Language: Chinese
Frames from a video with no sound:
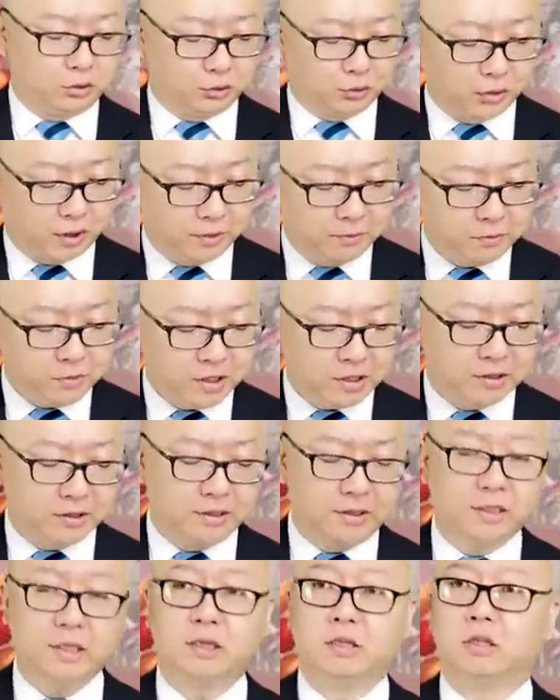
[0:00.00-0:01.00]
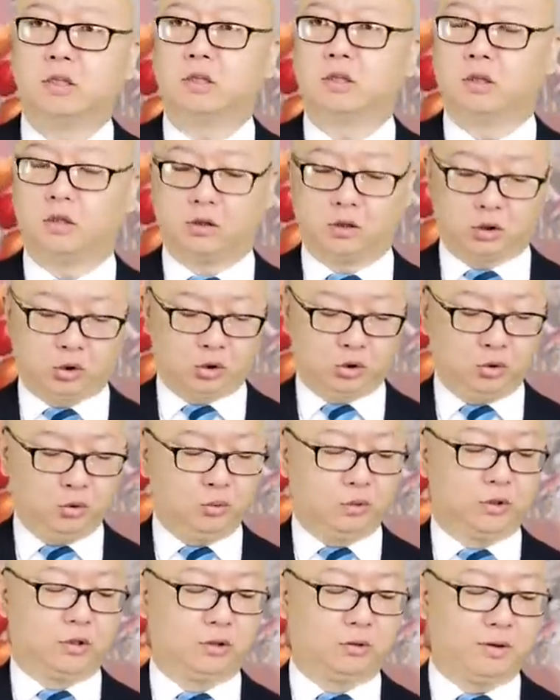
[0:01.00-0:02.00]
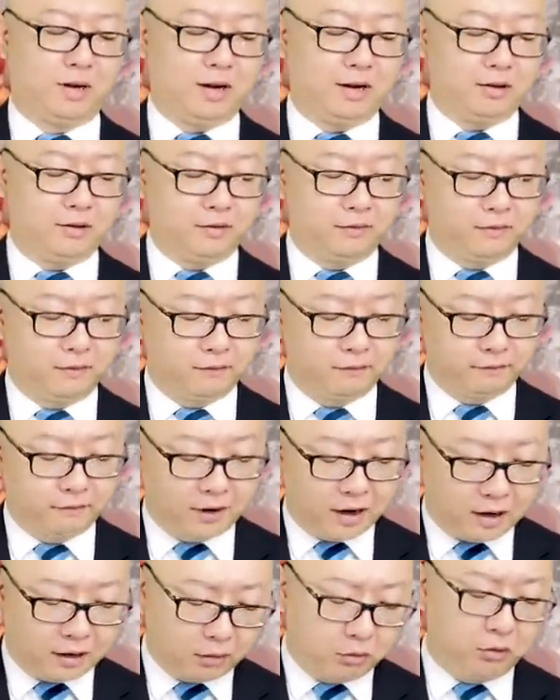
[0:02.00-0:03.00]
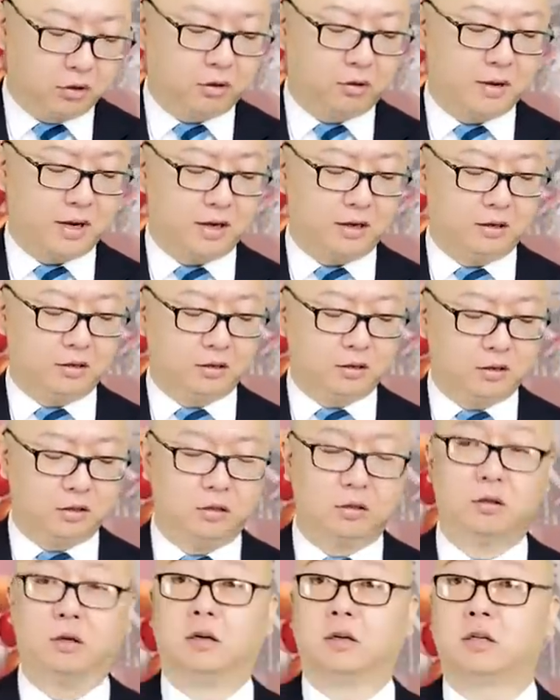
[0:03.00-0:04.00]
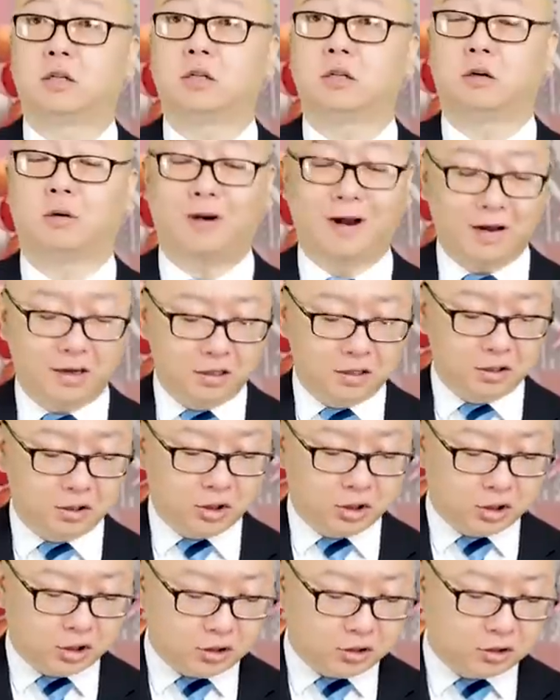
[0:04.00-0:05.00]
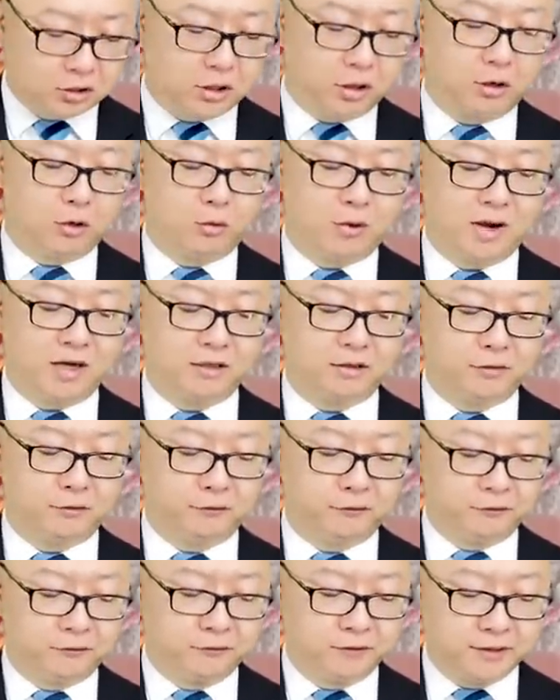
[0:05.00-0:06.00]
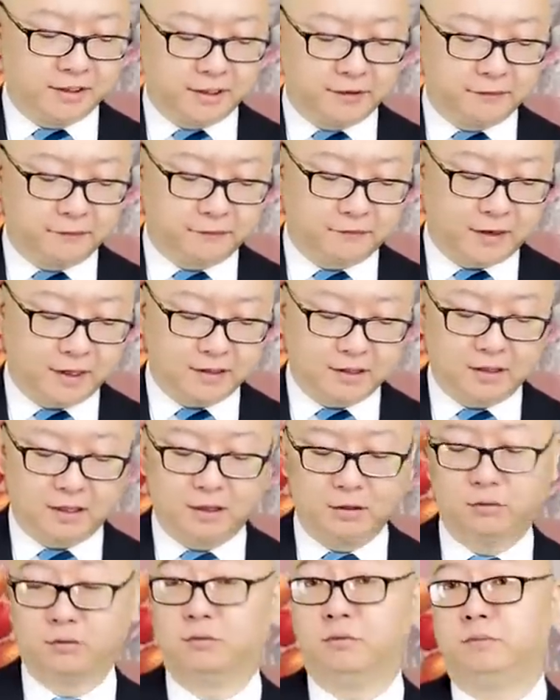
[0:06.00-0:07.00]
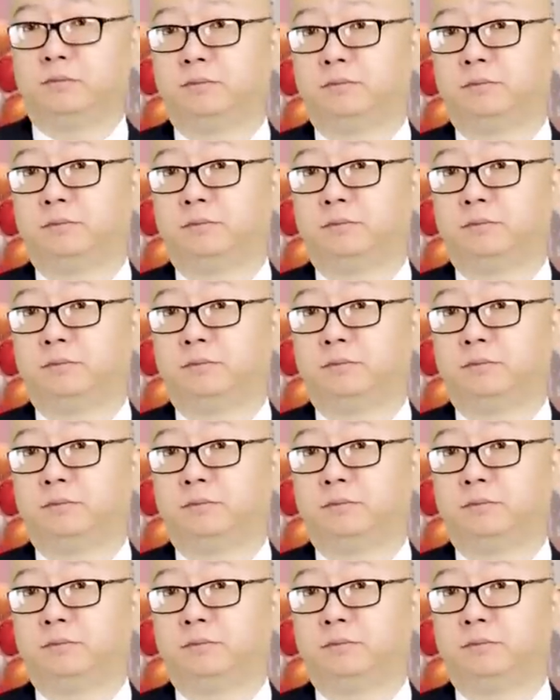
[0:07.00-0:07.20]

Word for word: 全面建设数字化、网络化、可视化、智能化的福建发展蓝图，